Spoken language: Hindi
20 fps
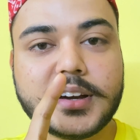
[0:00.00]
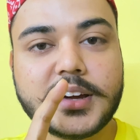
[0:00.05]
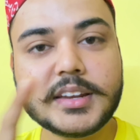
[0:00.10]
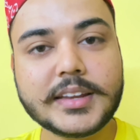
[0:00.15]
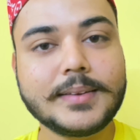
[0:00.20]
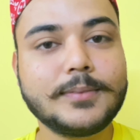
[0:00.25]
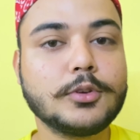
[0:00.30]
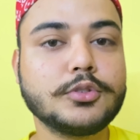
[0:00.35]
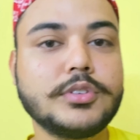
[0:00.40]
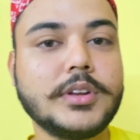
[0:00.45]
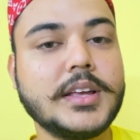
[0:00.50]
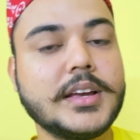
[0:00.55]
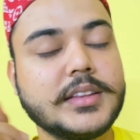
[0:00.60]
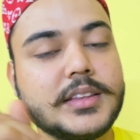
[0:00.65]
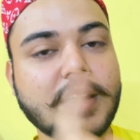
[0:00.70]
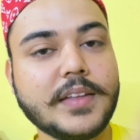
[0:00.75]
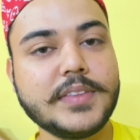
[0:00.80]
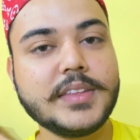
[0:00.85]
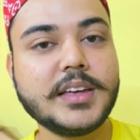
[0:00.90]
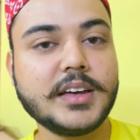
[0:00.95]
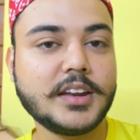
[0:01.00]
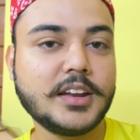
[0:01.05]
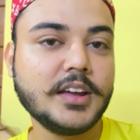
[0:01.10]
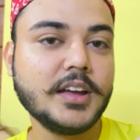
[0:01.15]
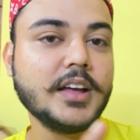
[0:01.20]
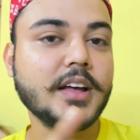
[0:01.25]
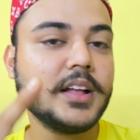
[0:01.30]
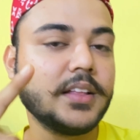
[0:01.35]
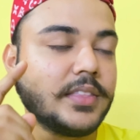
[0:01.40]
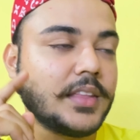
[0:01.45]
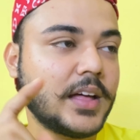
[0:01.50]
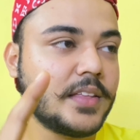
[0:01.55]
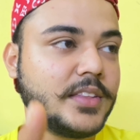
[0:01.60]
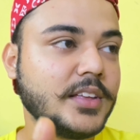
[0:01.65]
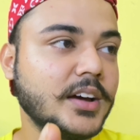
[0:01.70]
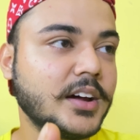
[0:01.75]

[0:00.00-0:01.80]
करके हम लोग चलेंगे नानी घर नानी